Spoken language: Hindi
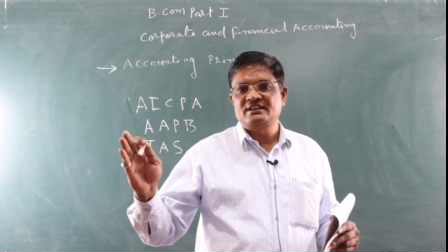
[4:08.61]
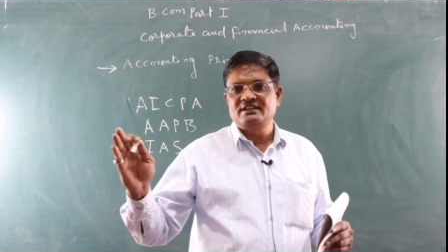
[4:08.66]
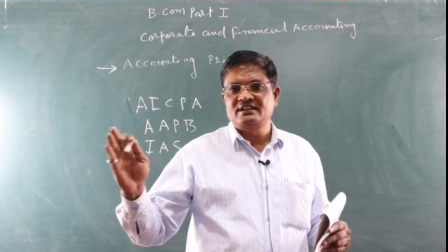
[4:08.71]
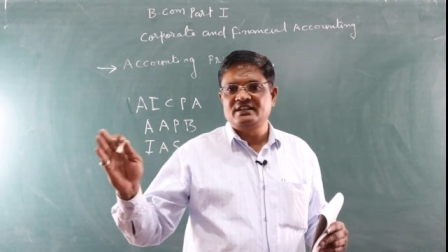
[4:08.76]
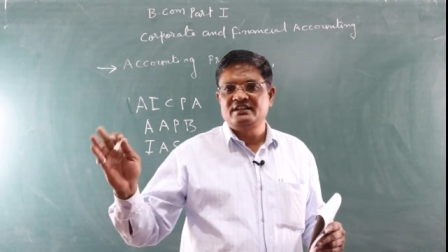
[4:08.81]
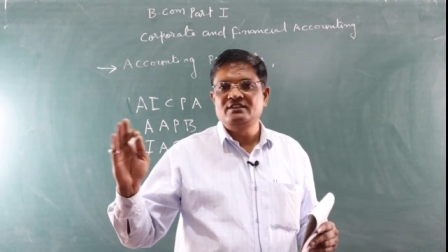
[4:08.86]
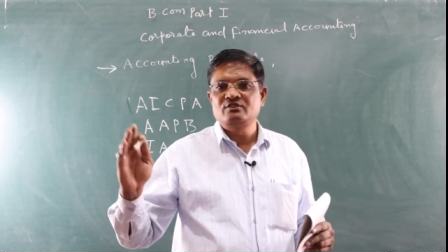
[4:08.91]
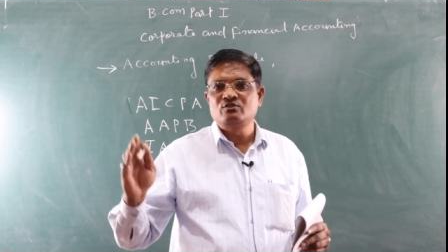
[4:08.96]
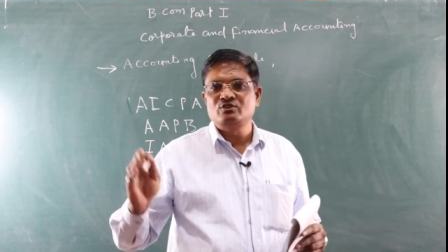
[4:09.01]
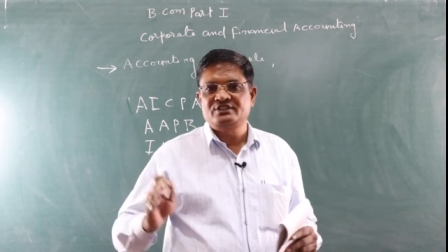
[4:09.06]

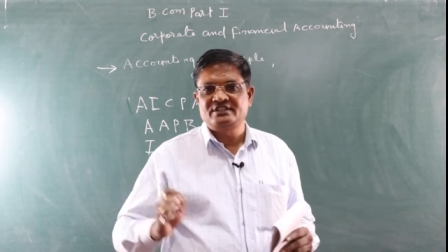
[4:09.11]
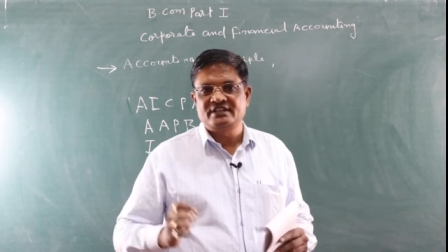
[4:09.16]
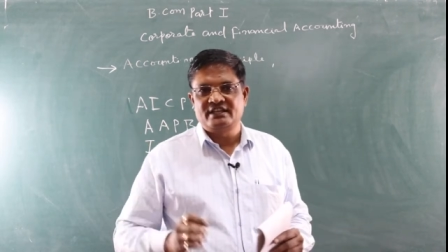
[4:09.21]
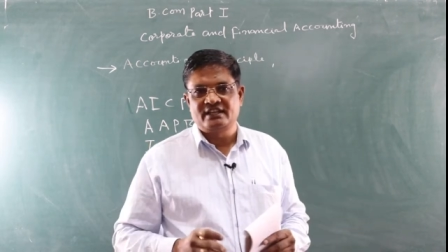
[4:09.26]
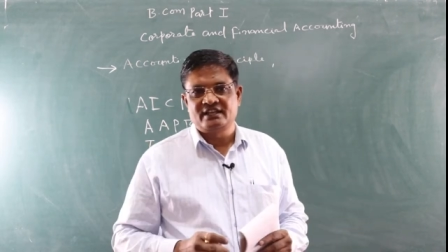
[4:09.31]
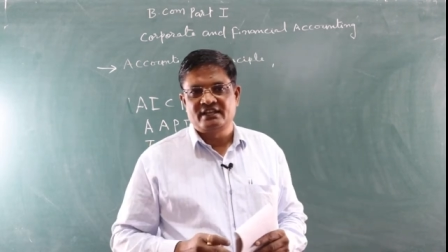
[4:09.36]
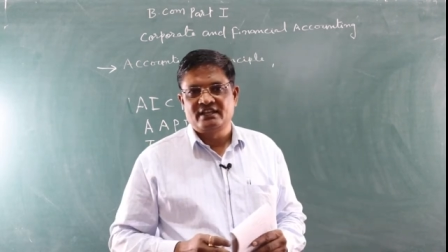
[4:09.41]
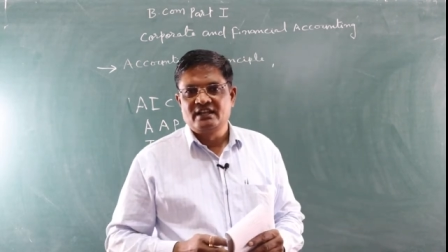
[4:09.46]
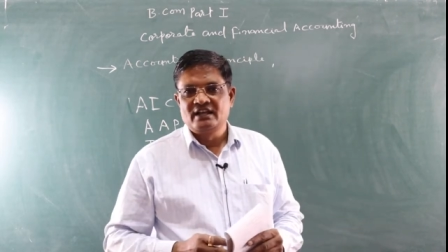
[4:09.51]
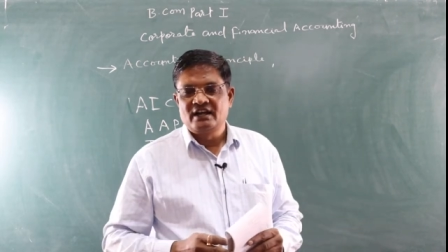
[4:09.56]
नहीं होती
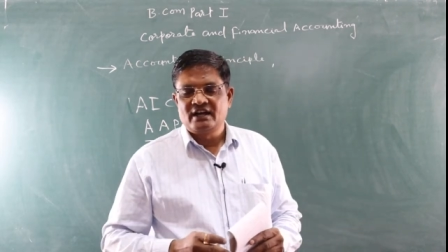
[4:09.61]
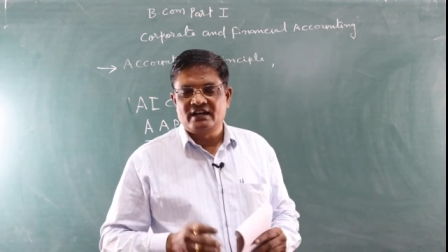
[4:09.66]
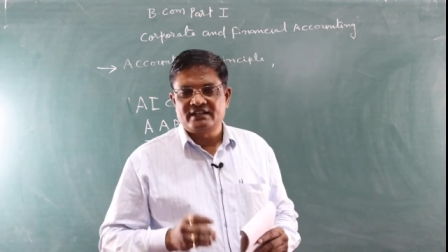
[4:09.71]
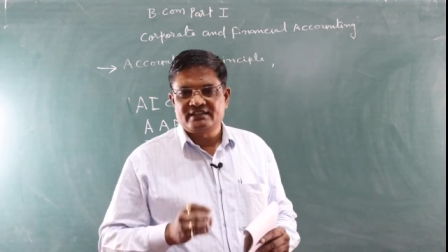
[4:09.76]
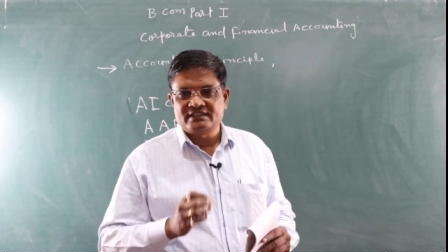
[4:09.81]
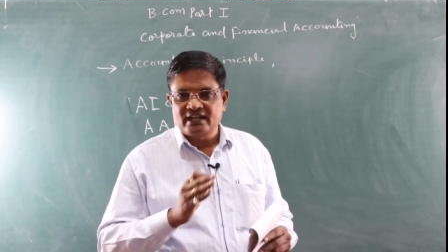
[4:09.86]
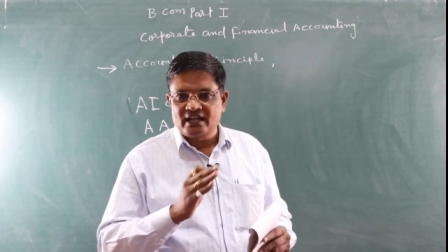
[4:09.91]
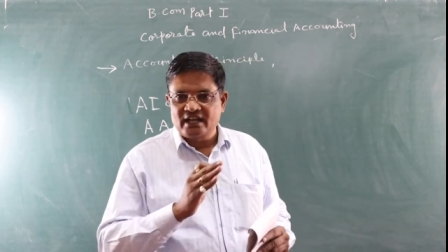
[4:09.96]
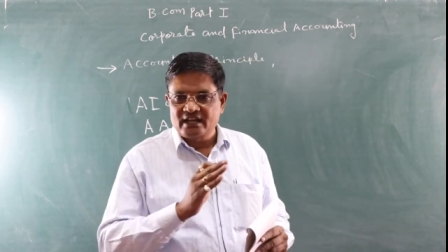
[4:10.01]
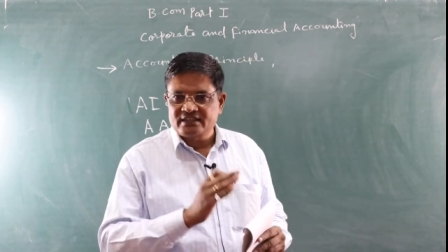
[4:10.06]
है
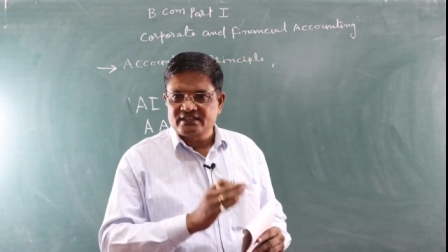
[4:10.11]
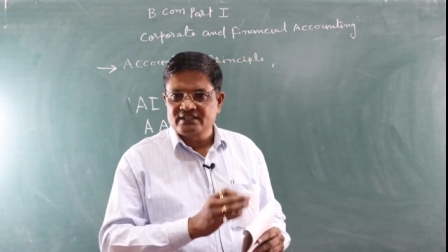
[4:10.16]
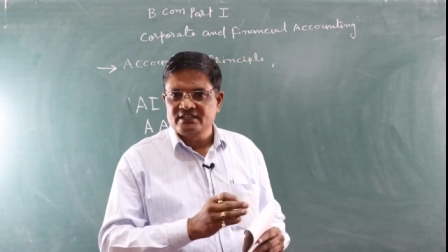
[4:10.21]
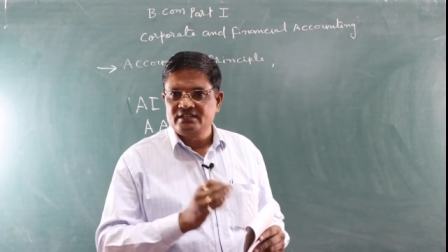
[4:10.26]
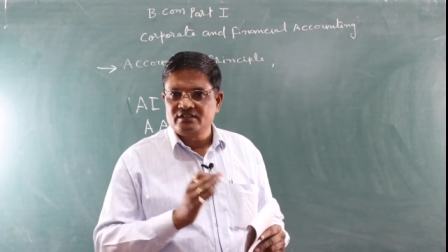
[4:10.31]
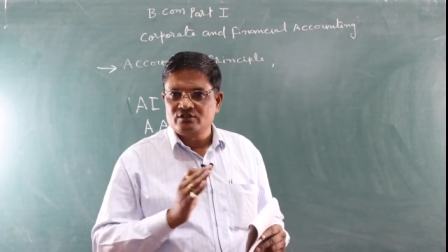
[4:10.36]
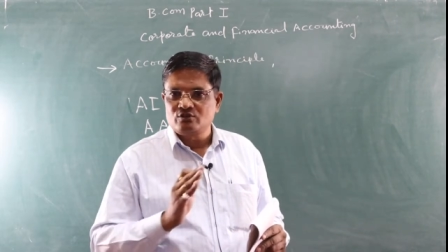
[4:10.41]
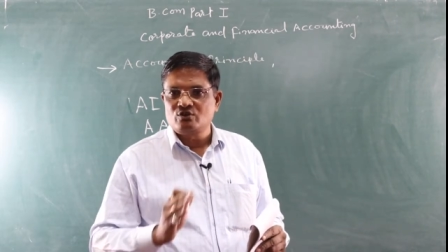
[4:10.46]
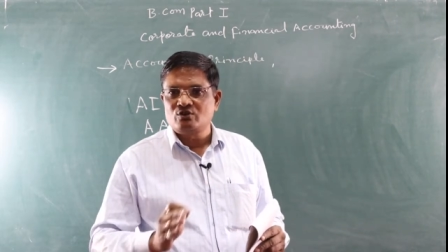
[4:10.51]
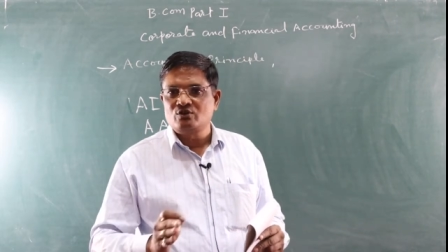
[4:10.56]
अर्थात
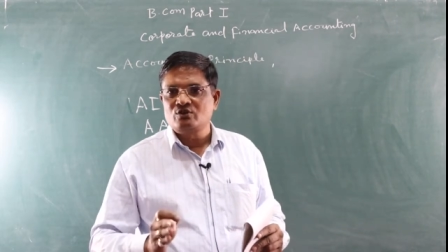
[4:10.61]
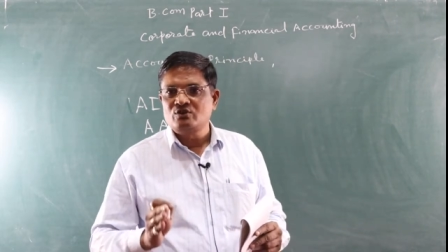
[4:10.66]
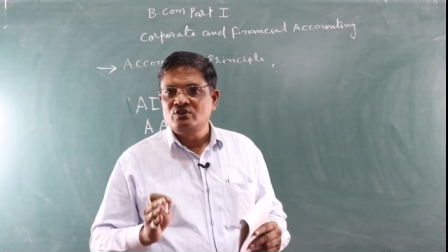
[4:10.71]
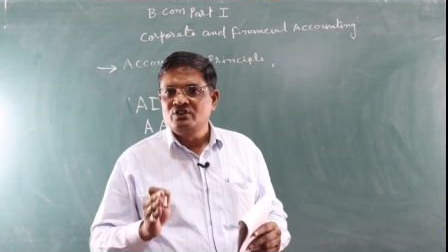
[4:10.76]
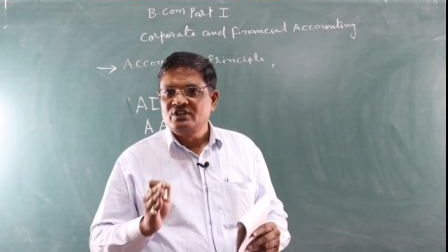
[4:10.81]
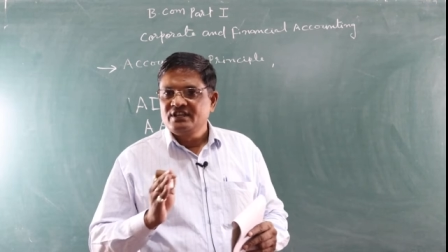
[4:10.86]
इनको